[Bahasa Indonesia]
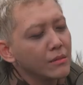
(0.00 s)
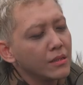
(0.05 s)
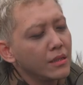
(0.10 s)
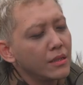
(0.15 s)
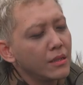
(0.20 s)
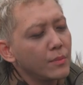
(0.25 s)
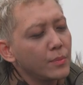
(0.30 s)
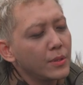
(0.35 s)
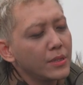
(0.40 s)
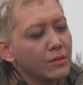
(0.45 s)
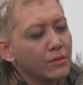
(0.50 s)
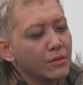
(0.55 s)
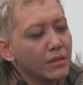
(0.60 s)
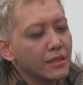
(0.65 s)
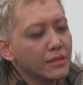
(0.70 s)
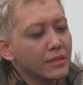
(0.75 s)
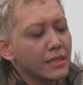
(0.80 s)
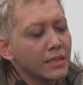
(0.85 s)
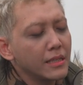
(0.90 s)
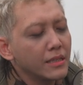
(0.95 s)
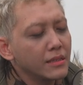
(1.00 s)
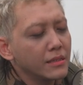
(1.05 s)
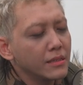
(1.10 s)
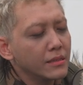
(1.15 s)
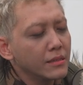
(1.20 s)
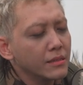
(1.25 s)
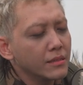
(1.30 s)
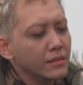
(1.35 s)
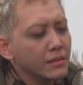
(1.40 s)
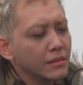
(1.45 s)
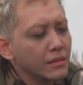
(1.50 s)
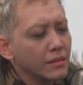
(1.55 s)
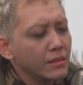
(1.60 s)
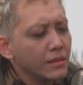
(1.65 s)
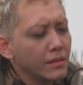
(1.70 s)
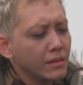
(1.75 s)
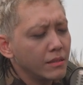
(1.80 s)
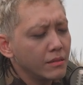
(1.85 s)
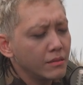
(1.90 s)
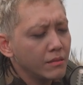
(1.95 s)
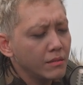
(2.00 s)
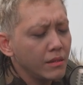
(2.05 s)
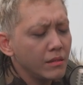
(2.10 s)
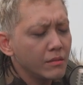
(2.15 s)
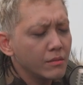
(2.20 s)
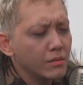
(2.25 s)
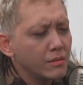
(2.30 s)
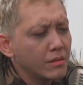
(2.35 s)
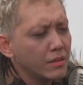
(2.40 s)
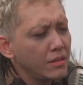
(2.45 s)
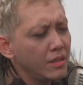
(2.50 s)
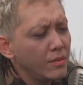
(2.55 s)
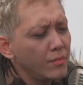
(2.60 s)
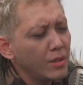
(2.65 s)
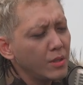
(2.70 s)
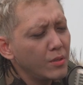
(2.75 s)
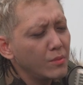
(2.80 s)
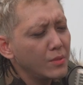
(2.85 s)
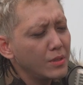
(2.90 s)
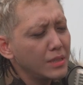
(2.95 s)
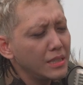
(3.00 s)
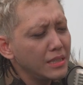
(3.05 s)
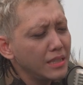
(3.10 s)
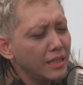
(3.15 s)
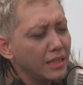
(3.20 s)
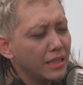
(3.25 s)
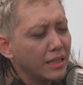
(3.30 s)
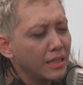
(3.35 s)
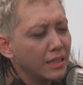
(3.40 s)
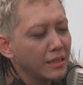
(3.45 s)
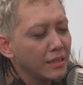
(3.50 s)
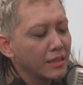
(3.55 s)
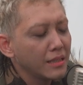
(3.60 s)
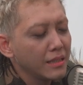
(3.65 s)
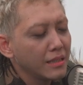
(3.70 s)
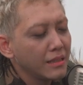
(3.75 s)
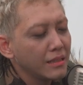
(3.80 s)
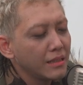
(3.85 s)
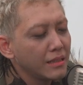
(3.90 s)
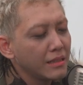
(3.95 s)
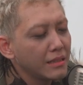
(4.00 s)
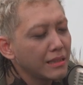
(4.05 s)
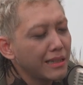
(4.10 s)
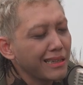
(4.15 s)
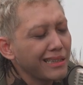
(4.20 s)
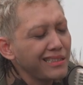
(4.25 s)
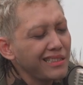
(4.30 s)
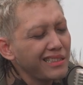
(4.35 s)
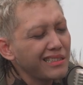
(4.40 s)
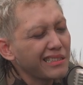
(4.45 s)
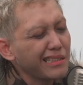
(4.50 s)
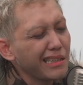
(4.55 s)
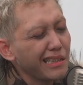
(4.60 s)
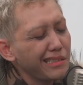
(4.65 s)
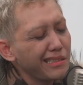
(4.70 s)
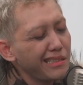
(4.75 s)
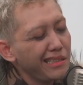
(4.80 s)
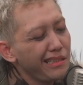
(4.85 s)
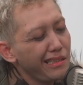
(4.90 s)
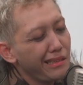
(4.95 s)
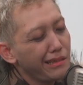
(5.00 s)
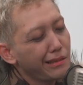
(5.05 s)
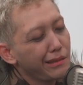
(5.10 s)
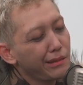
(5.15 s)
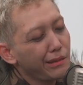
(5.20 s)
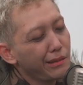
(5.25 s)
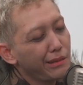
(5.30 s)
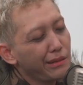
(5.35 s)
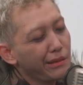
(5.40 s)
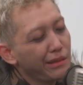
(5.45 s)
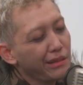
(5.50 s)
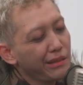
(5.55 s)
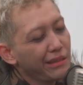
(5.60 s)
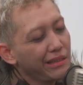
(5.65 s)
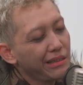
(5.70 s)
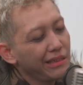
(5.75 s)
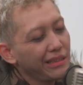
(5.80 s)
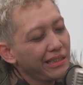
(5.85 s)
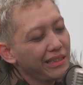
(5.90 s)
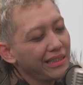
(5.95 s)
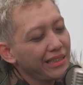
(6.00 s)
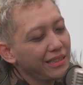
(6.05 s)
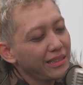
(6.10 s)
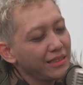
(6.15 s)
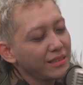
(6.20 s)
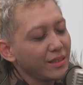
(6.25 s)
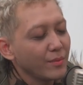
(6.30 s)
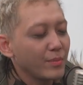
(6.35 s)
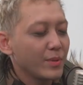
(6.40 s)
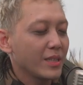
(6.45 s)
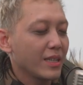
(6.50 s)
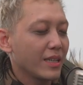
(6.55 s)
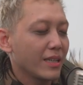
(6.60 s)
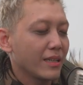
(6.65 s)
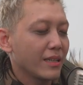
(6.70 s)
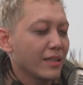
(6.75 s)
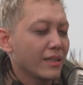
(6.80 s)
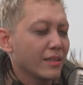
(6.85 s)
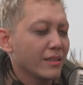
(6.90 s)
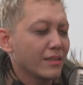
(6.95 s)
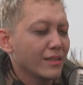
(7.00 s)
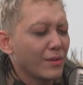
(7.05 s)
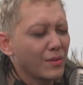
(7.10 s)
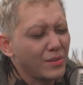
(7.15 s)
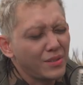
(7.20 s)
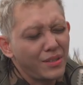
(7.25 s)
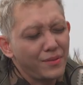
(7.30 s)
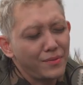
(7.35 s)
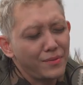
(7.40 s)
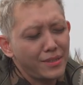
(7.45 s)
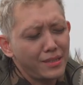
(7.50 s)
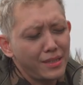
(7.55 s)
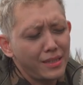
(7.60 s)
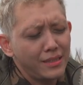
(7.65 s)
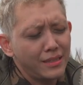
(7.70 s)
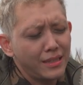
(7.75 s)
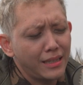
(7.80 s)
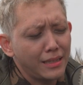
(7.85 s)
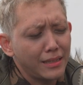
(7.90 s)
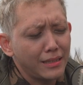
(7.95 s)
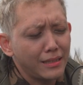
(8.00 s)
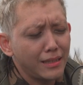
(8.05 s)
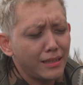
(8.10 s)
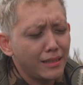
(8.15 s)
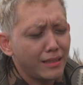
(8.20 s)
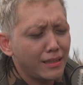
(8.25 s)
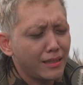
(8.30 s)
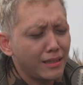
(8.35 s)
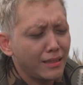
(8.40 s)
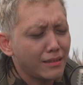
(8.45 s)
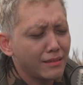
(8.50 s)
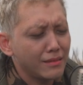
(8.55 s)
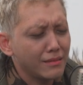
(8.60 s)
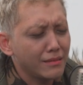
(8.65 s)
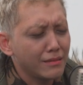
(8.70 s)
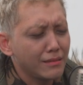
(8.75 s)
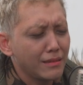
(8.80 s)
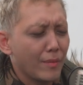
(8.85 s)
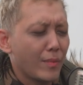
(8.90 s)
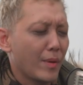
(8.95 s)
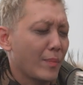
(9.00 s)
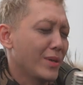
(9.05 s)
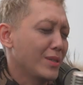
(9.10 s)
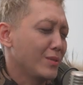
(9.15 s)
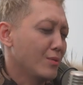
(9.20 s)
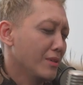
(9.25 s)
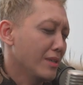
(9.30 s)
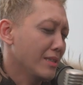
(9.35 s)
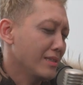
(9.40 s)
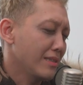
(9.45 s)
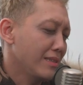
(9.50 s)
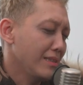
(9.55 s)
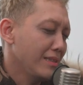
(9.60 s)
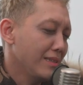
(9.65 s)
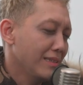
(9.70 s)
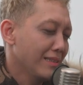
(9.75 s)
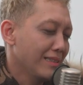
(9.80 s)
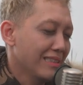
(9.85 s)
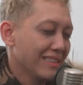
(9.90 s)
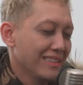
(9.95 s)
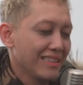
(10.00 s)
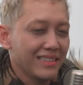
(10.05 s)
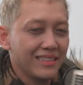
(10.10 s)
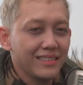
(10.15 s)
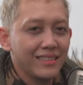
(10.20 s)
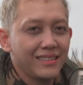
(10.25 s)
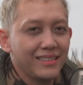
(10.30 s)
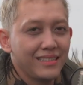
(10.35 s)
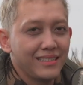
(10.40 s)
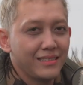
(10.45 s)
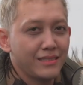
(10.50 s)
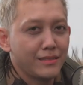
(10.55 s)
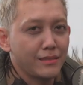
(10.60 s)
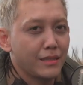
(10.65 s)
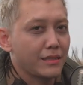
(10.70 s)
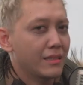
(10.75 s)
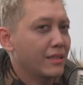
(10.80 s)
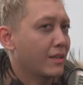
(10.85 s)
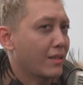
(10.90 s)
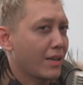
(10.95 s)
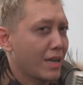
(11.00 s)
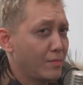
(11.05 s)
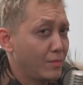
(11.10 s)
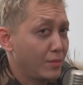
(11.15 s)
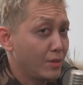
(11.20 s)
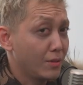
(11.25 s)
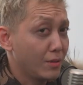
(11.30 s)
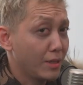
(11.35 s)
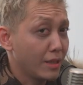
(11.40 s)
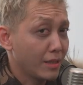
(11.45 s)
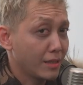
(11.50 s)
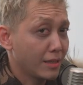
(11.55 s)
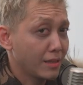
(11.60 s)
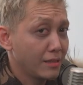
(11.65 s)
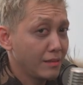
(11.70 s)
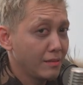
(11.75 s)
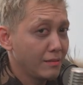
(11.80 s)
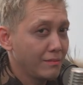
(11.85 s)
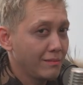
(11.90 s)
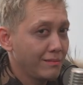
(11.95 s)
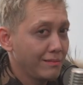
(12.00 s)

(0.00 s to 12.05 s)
uh, pas gue liat tayangan kayak ah gue tadi emang ngomong ini ya kayaknya enggak sih gitu tapi ya uh, ya whatever kayaknya nggak apa-apa juga sih uh not a crime juga kan